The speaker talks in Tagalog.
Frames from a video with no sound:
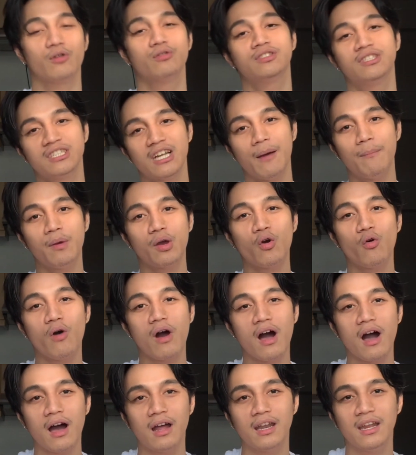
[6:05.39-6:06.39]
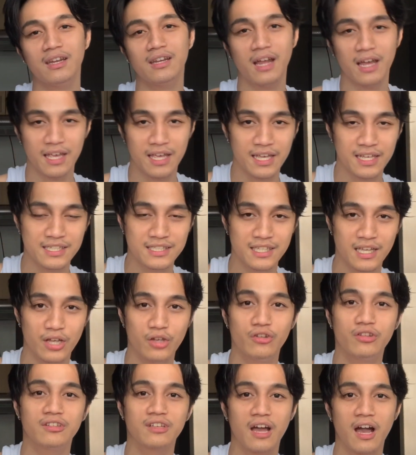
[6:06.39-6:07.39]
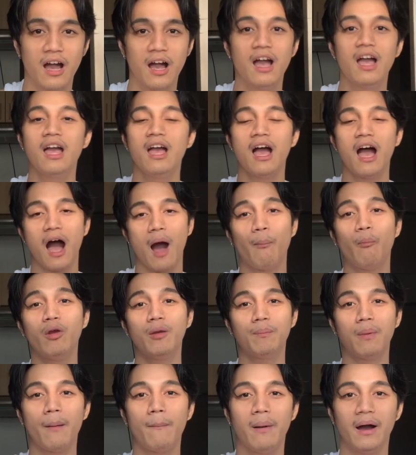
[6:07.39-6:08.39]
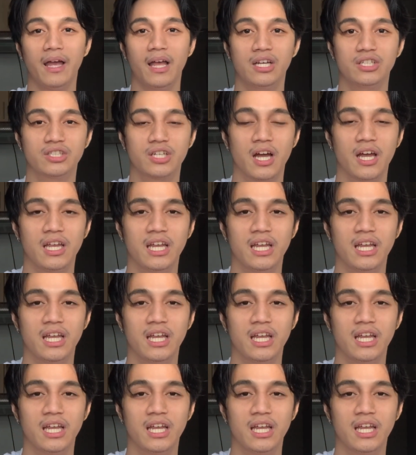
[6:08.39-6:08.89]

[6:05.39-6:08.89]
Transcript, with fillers: Yung sinabi ko nga kanina is, ayun nga, amoy papaya siya.